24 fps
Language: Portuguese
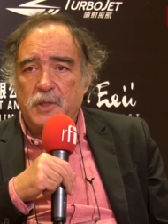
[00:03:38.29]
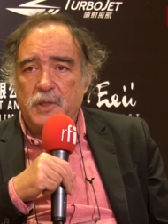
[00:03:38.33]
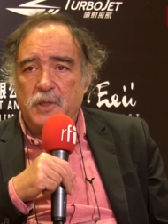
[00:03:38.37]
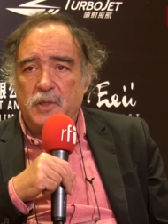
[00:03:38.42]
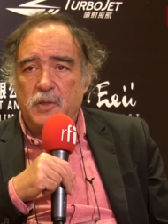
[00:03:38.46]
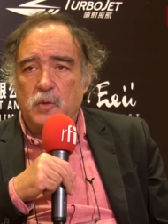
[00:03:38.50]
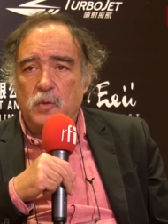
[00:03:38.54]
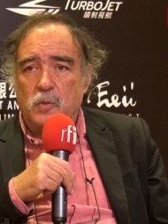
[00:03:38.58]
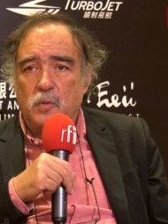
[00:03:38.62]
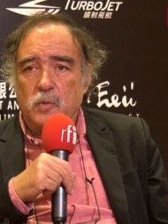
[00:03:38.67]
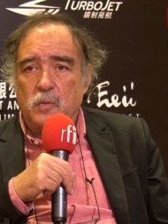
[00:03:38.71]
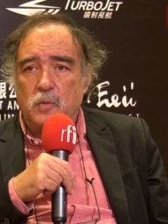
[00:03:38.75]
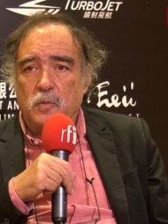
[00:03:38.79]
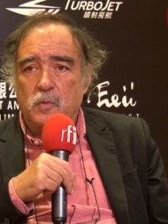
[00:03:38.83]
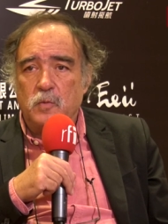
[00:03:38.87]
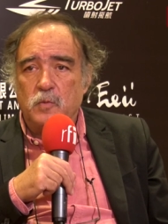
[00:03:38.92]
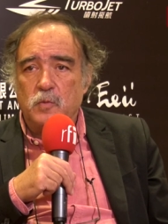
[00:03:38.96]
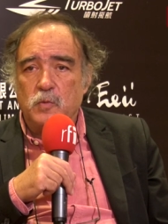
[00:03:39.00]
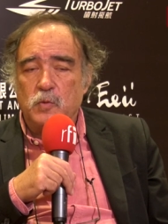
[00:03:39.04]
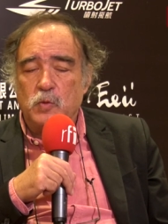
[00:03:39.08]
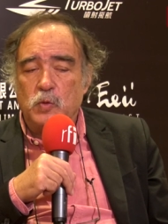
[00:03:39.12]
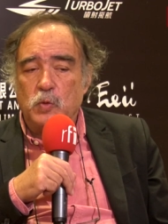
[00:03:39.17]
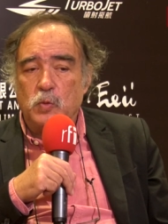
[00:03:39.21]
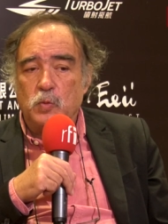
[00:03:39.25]
de,
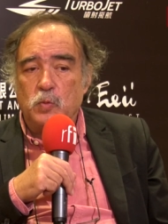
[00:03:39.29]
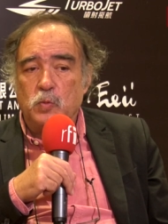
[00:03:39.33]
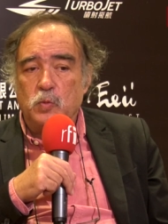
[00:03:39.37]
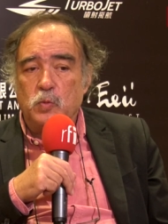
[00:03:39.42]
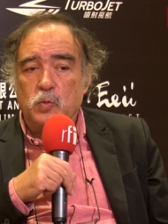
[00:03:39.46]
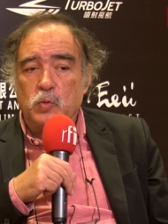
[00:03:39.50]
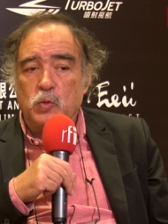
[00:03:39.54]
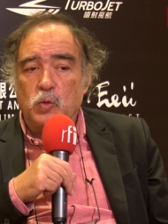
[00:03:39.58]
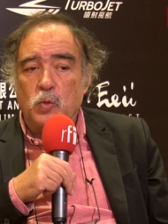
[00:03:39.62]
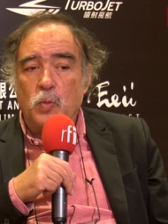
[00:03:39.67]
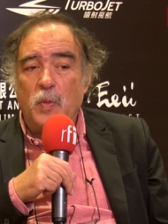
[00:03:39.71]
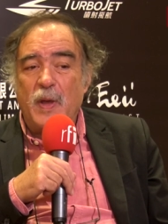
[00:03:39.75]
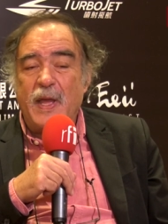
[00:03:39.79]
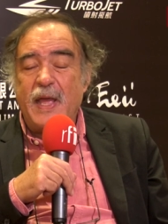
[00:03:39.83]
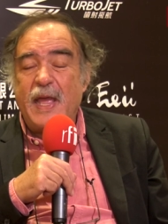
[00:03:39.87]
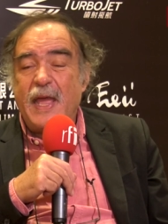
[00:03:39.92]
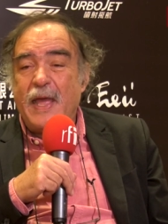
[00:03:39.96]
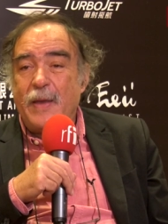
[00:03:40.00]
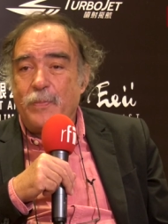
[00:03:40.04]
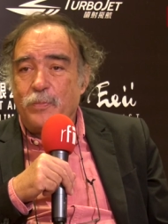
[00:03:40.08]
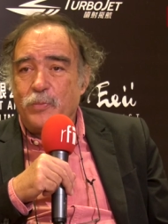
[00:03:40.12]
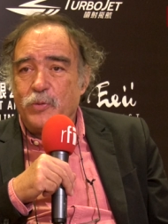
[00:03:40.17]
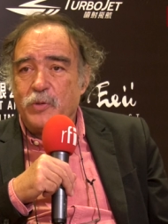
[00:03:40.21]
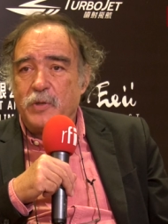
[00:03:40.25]
um, de, de, uma
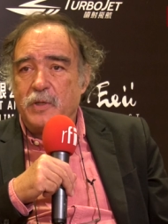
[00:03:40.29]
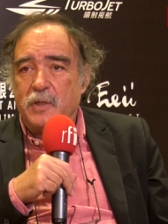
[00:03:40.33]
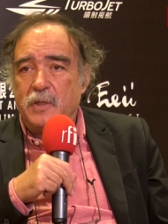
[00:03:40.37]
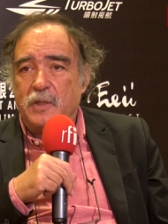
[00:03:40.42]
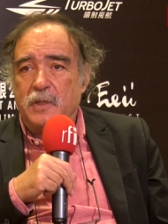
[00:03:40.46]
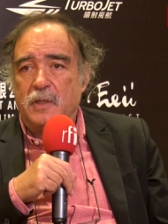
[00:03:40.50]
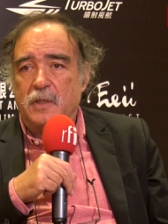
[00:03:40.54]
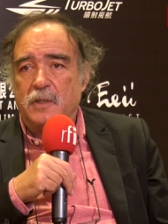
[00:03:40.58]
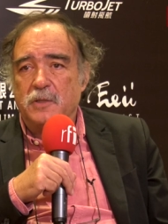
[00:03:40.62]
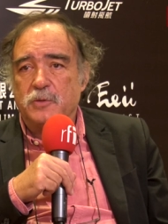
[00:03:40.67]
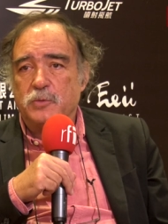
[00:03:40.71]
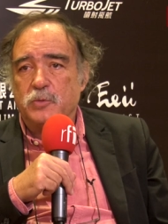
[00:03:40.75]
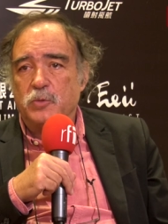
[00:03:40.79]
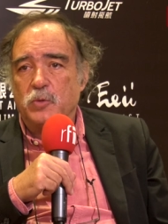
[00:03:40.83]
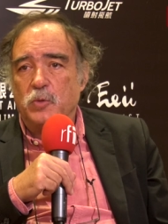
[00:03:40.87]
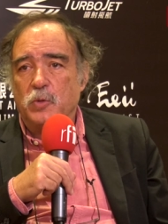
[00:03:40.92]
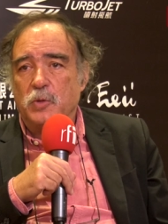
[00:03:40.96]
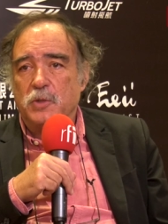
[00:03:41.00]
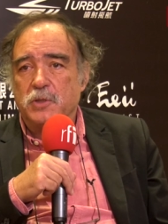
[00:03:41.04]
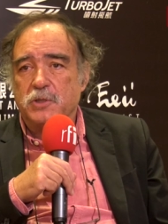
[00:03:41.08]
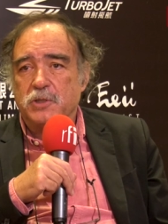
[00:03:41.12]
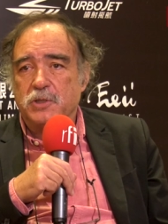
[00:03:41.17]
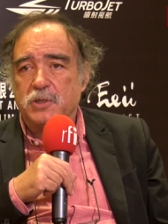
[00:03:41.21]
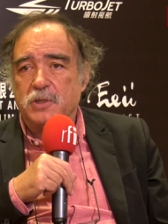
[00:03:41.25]
época que as
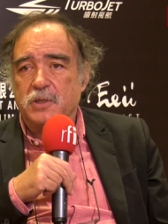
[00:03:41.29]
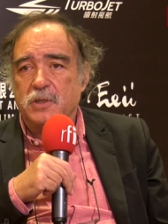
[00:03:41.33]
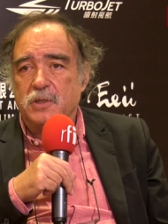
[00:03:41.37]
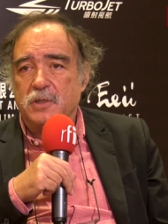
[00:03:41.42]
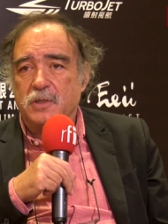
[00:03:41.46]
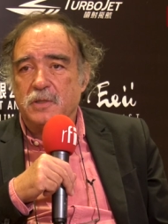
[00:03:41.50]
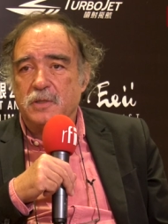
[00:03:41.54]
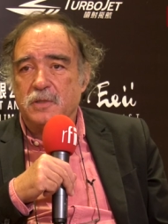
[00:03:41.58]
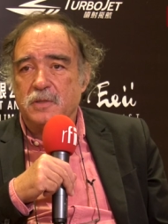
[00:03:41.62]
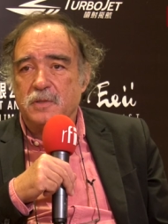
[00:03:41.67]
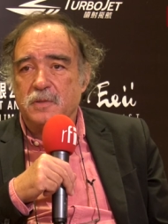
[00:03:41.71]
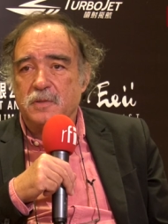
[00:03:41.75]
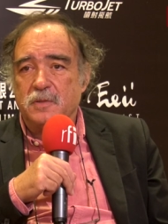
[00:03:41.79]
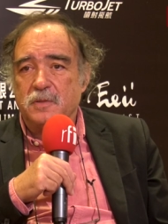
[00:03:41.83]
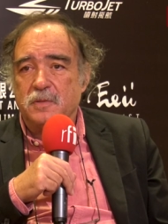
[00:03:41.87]
pessoas que,